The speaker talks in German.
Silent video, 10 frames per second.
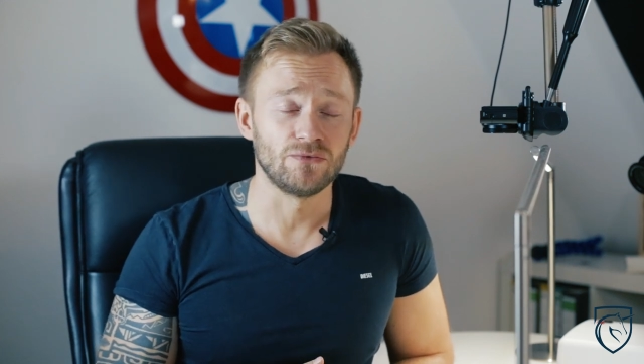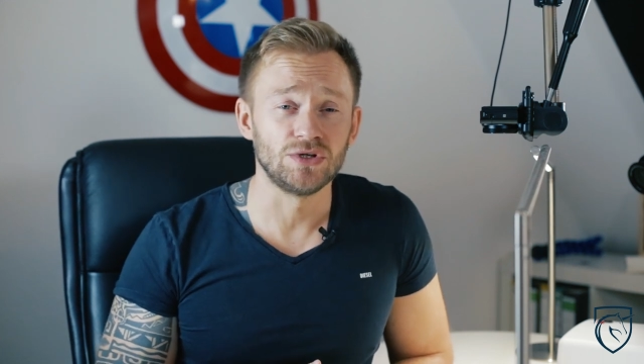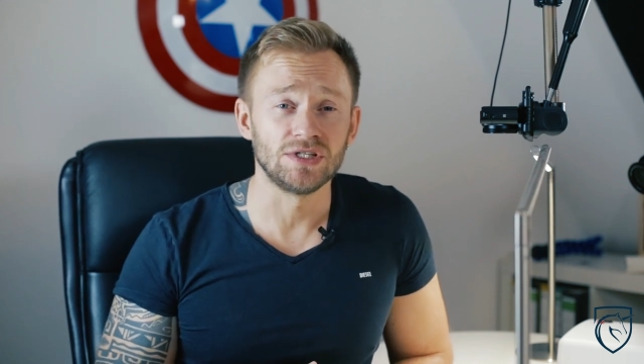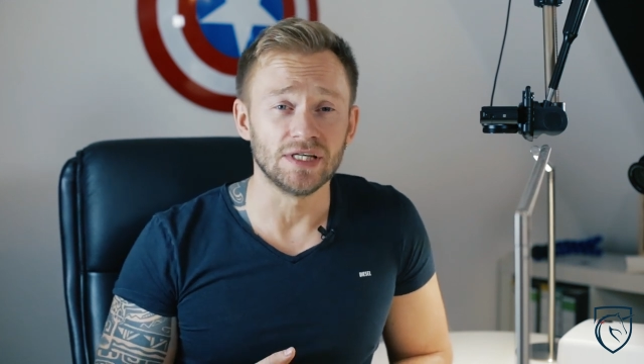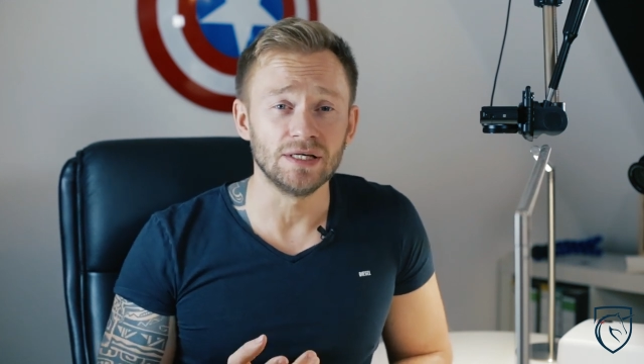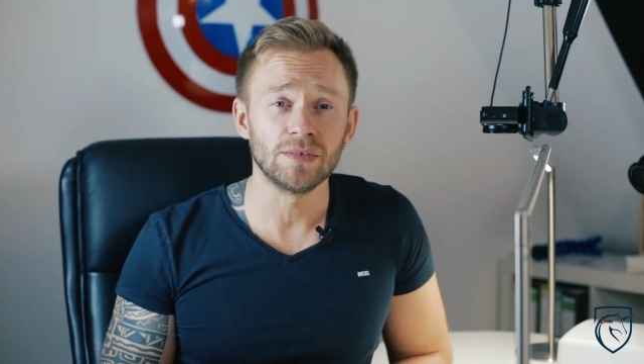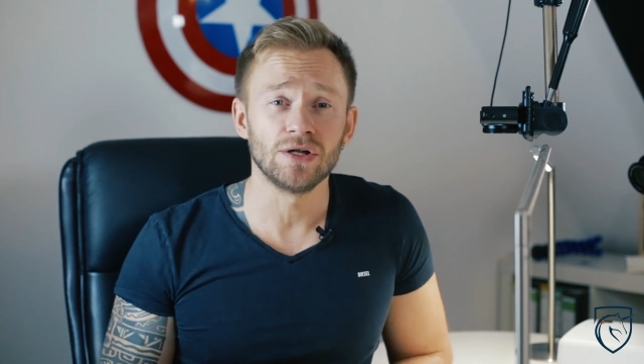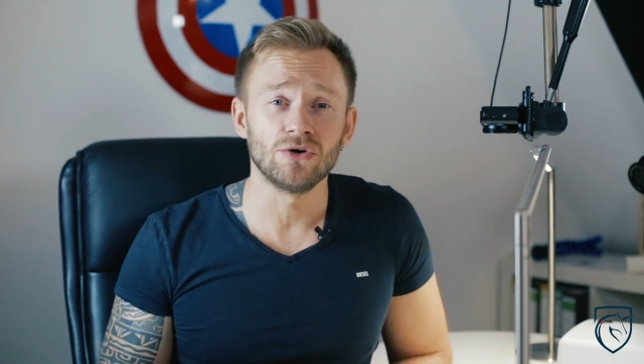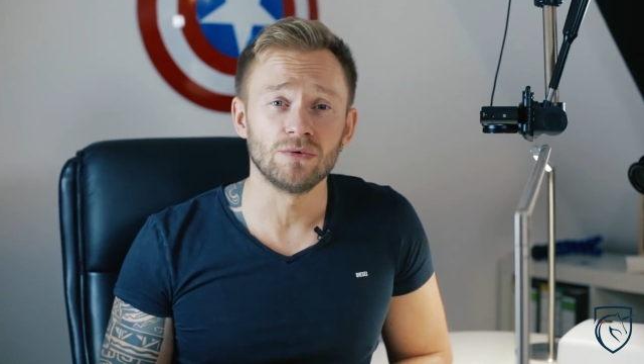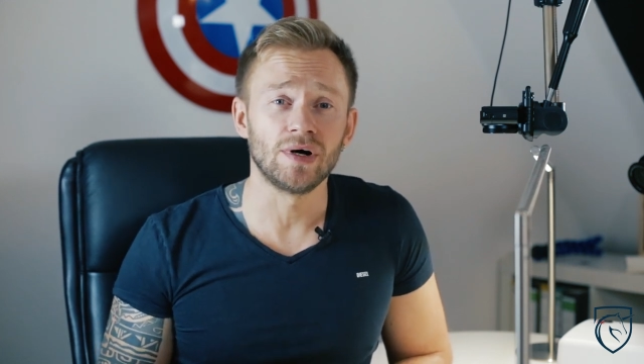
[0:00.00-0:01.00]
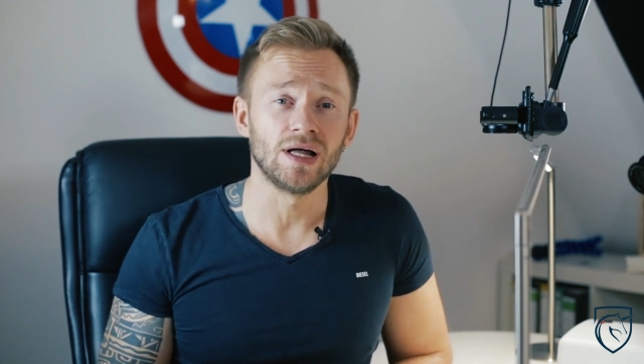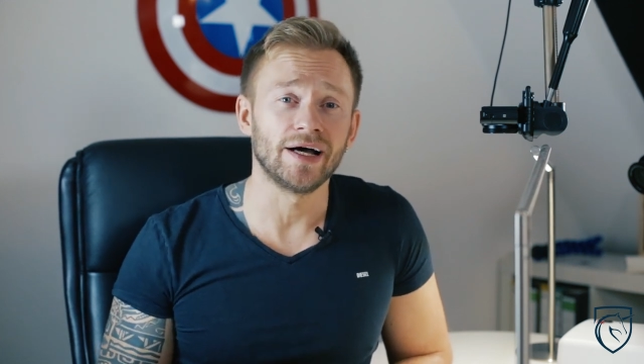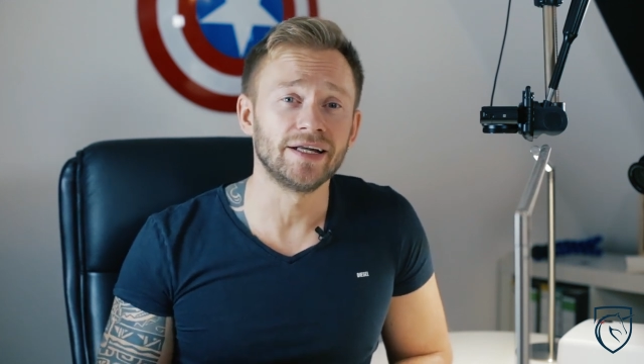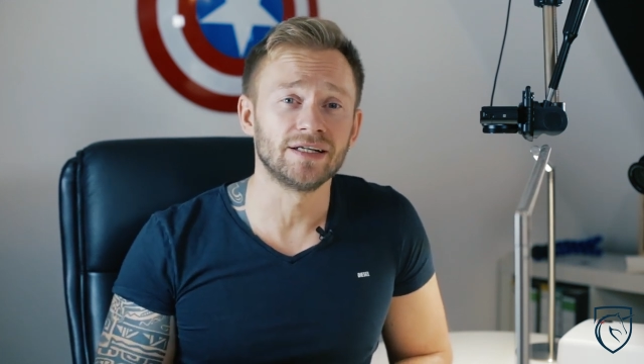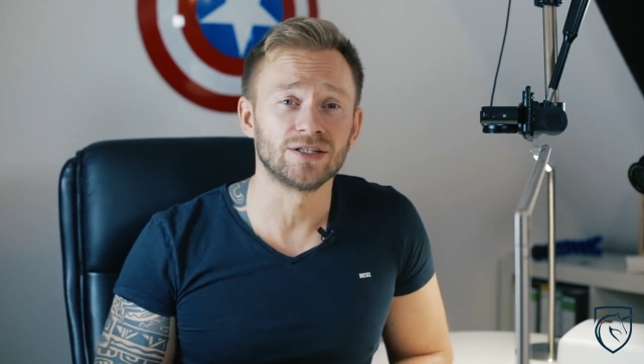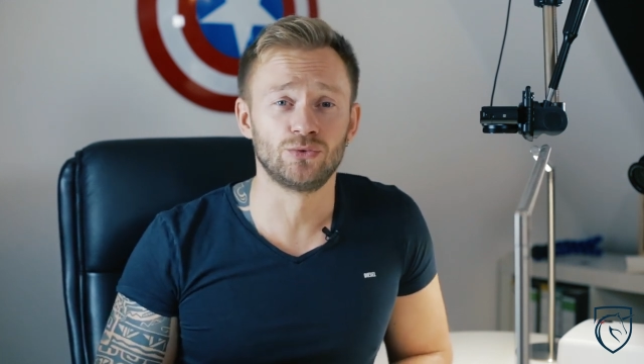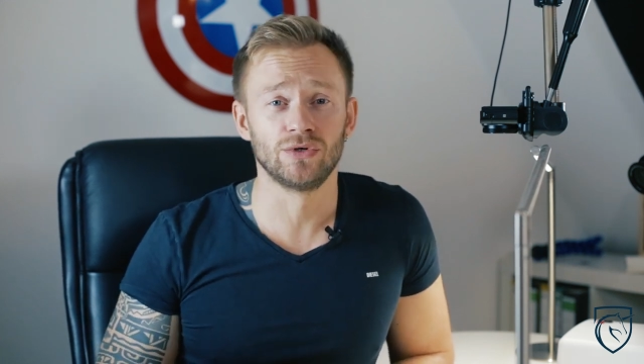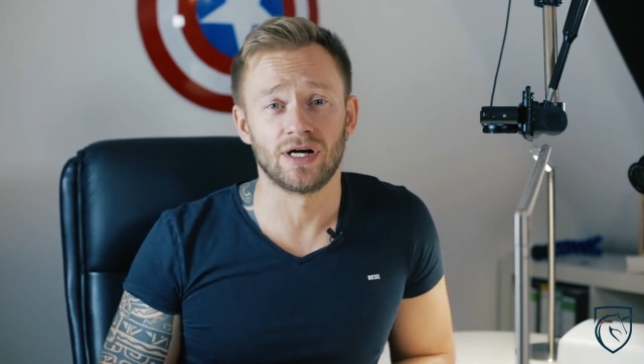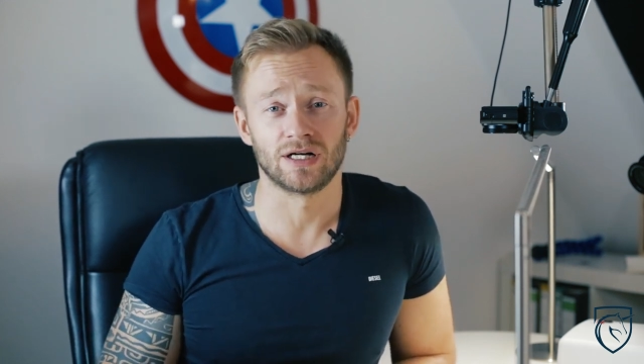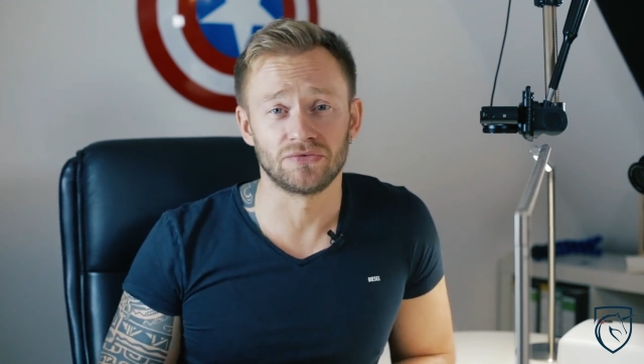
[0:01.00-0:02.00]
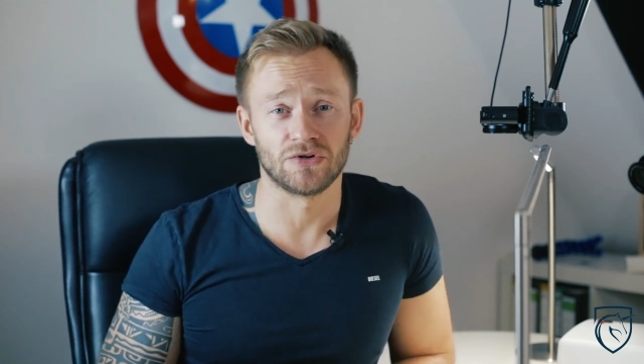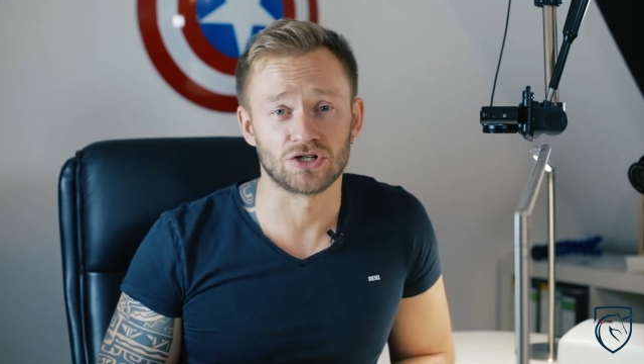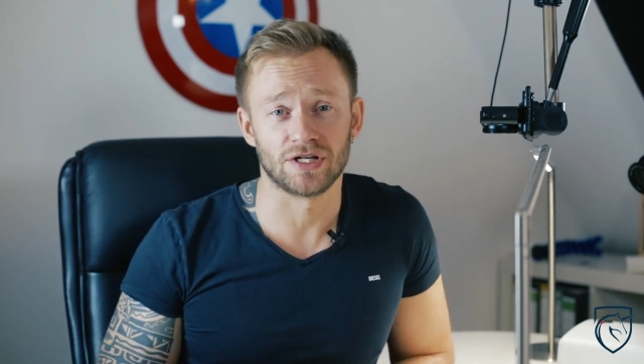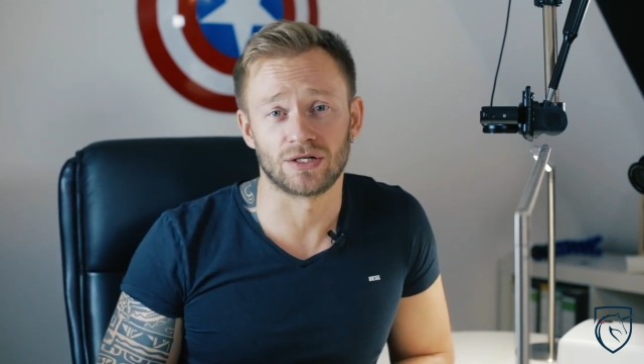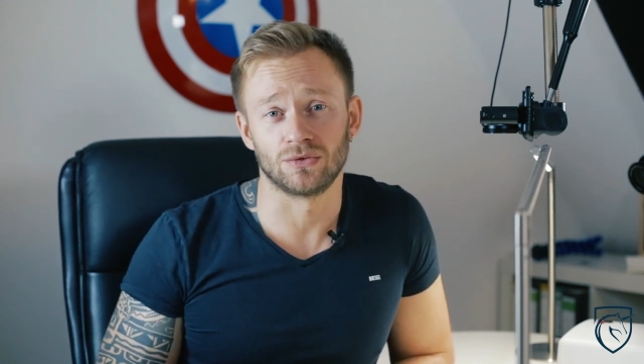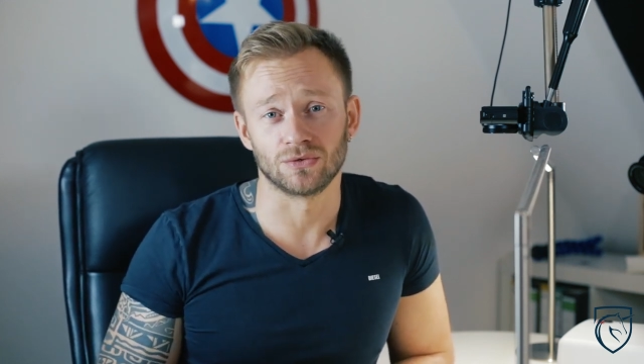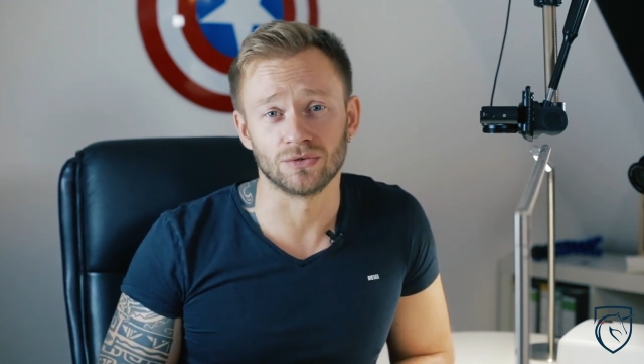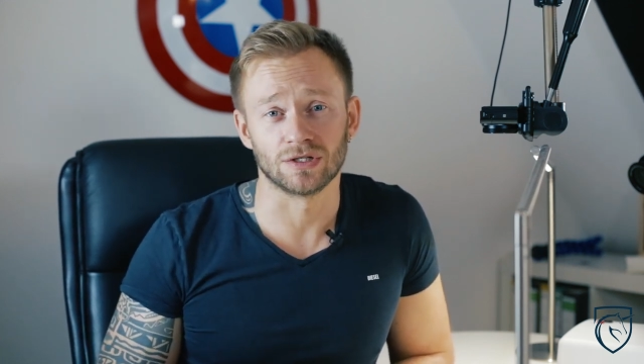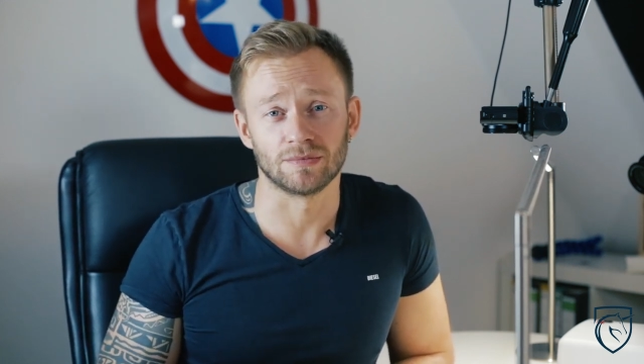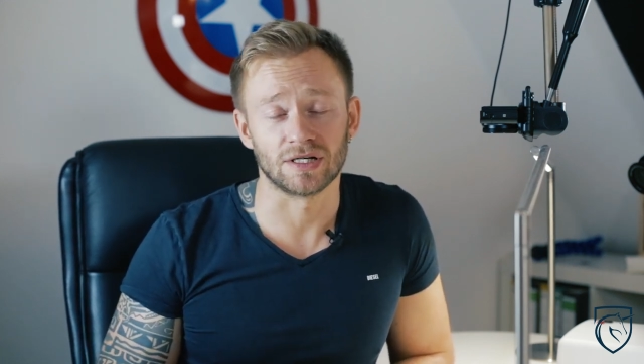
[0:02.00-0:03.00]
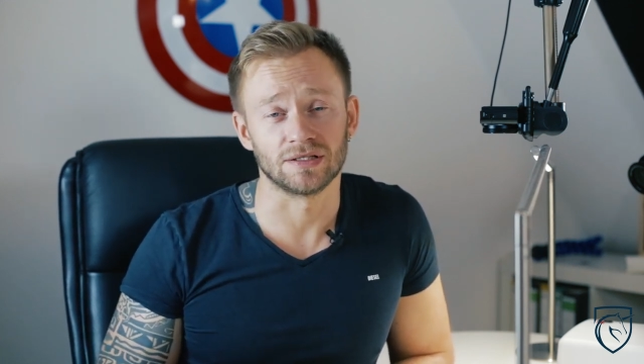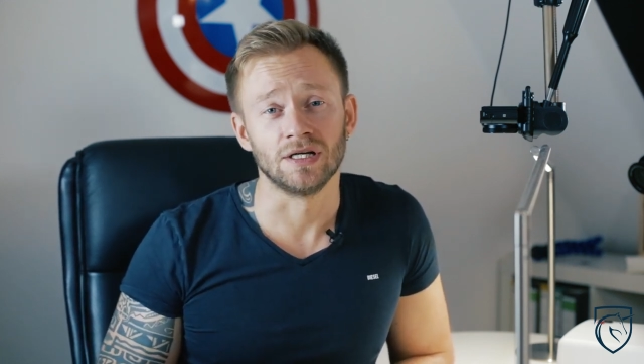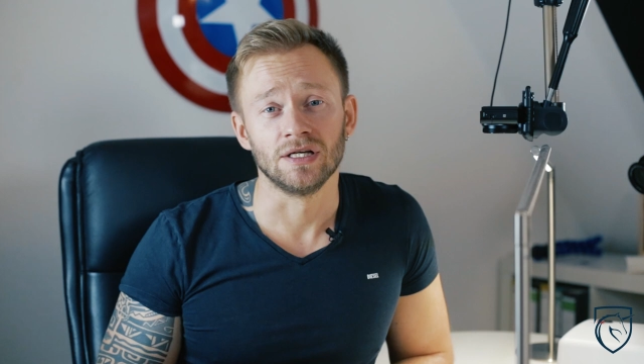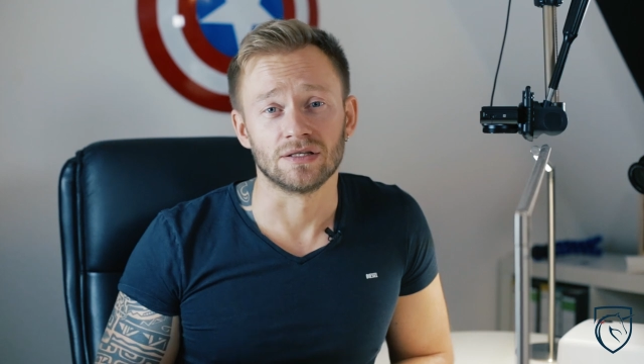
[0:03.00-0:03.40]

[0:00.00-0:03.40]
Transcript: würde ich immer nochmal eine Naturnagelverstärkung drunter machen.